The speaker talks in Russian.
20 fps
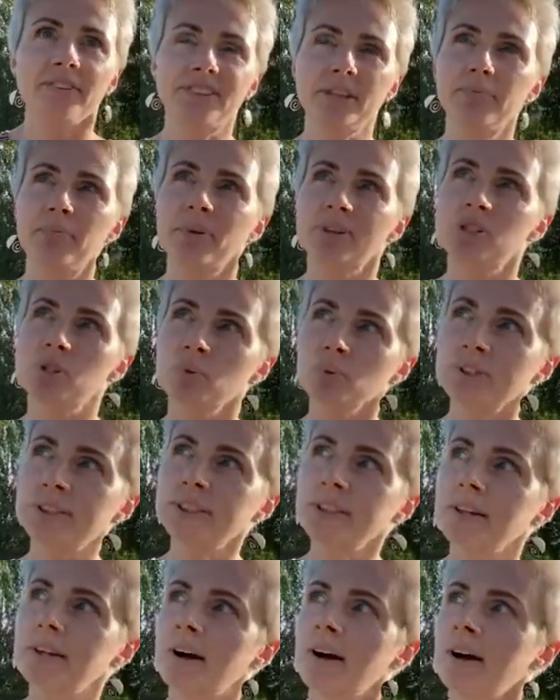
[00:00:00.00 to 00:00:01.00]
все, по
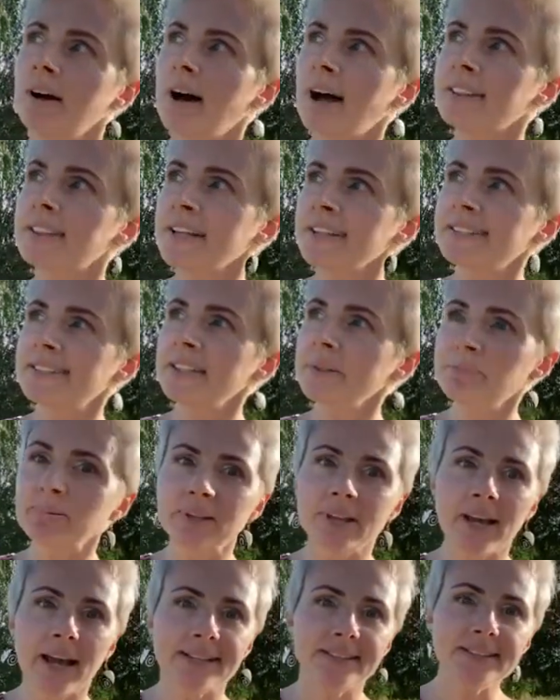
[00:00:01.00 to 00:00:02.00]
сути,
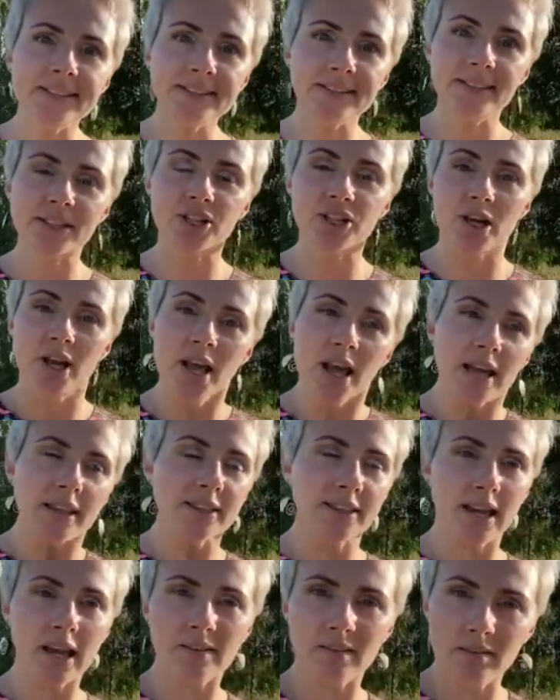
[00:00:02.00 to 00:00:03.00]
однотипные, одни и те же.
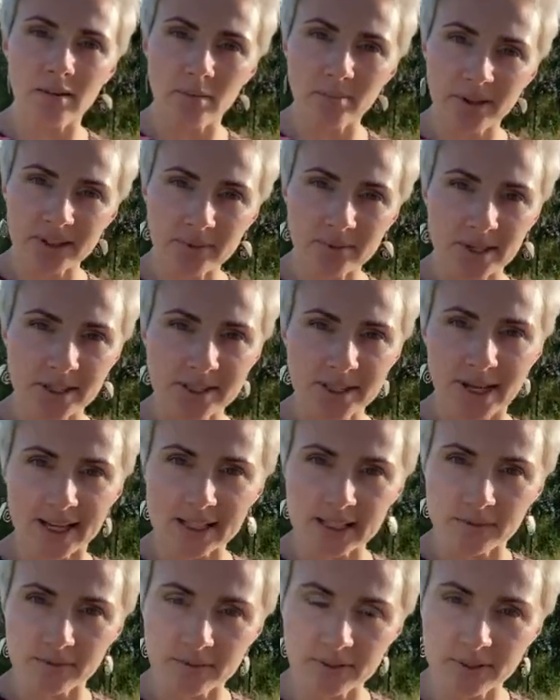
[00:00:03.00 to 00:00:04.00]
Нелли вам об этом
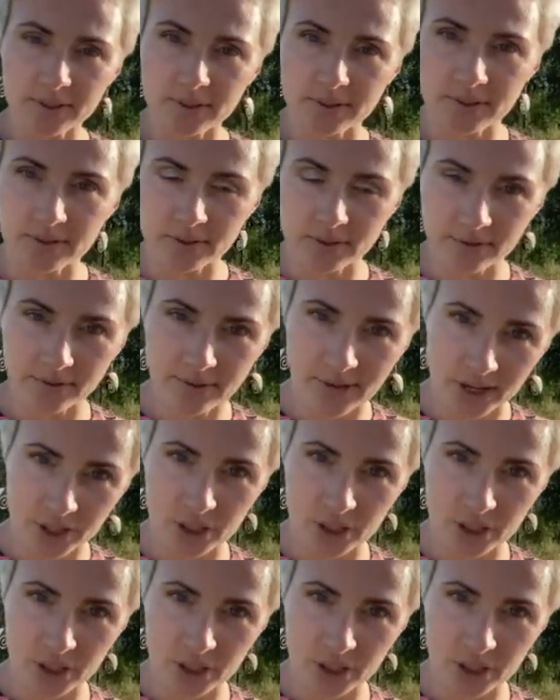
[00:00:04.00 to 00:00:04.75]
рассказывает в